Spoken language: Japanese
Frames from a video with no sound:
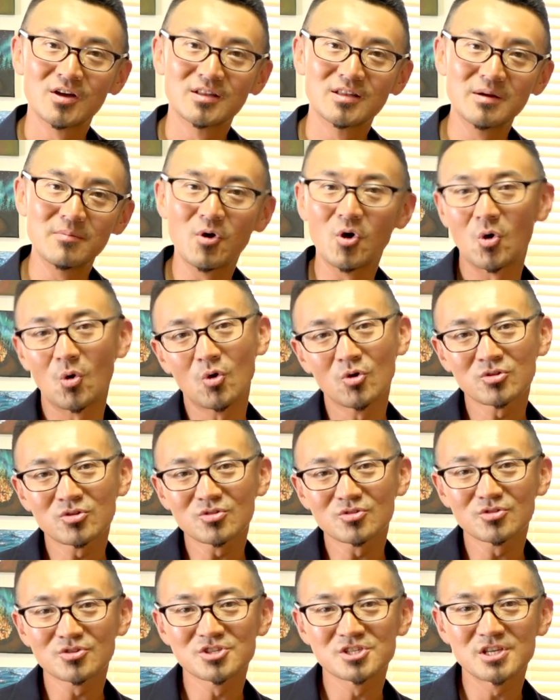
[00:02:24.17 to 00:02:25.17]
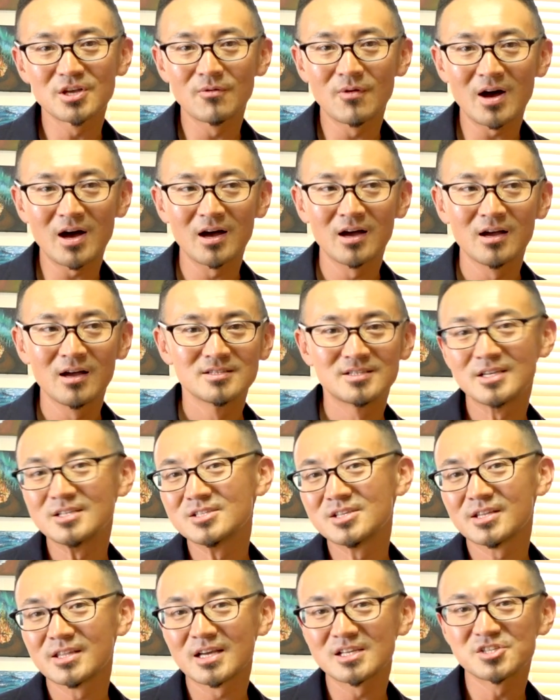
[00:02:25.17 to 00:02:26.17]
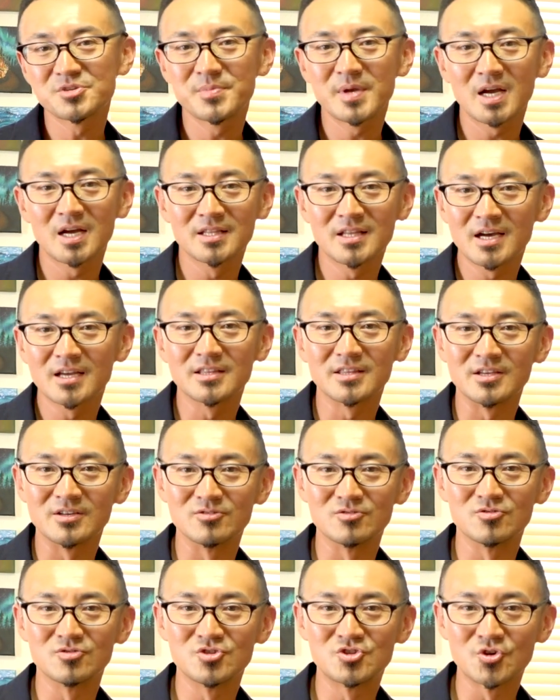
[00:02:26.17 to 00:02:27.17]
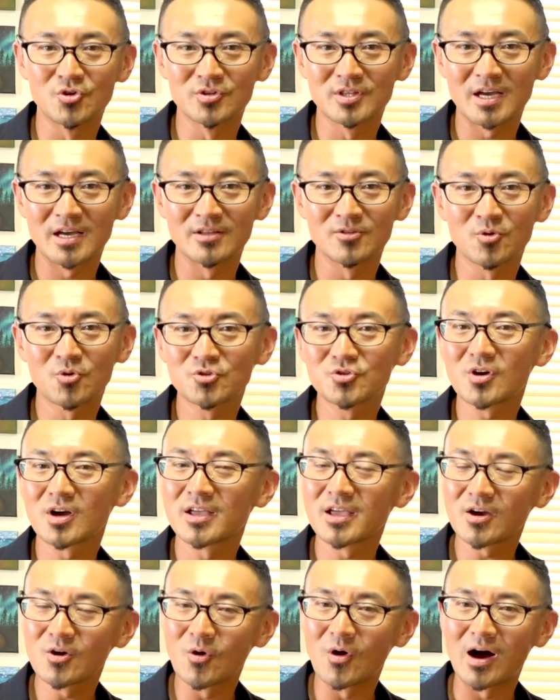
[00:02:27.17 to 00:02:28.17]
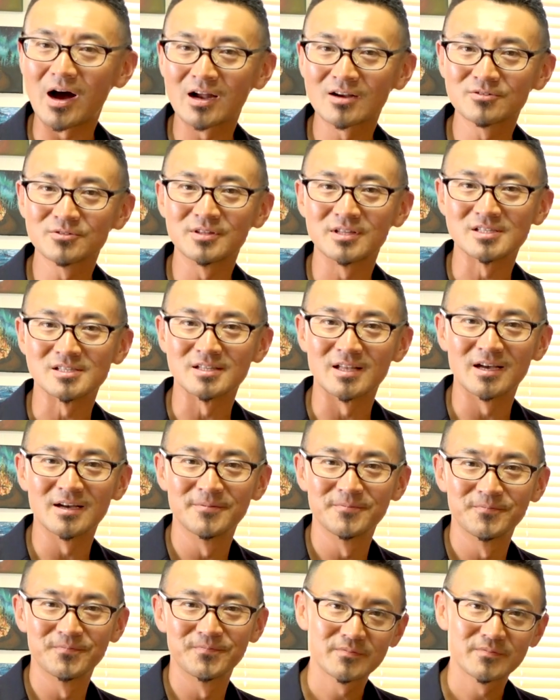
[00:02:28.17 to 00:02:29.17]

でも音としては全然馴染みがないっていう状態のことが結構あるんですね。